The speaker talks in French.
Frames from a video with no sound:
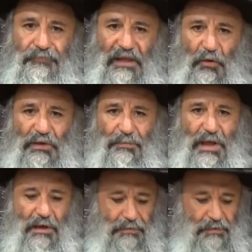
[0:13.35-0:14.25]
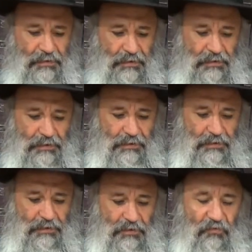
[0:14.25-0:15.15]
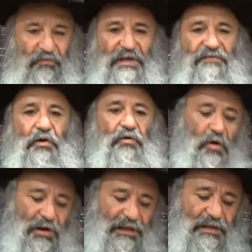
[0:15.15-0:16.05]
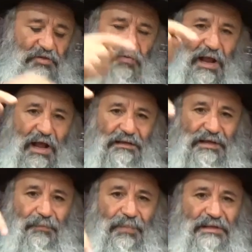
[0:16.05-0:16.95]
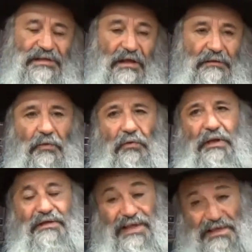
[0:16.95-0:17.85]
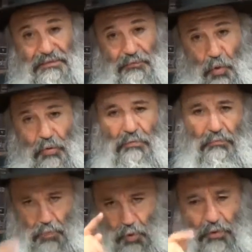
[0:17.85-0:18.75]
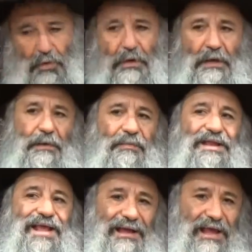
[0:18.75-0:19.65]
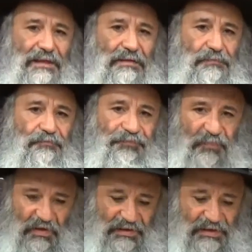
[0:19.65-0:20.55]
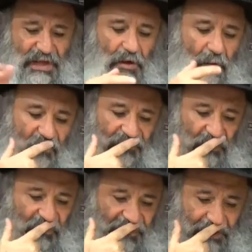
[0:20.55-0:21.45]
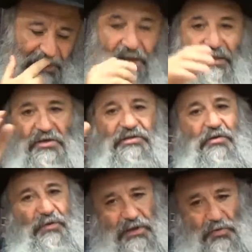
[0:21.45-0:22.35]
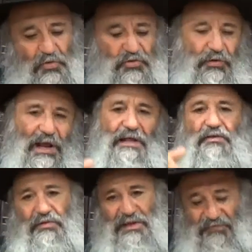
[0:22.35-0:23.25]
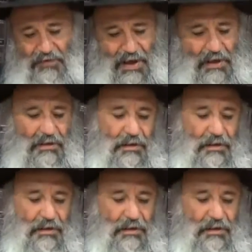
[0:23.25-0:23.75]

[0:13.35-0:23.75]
Écoutez bien. Vous savez que dans Kadesh Urhas Karpas, il y a donc 16 mots, mots. Mais il y a 15 cédères, comme on vient de le faire. Kadesh, c'est le qui douche. on se lave les mains.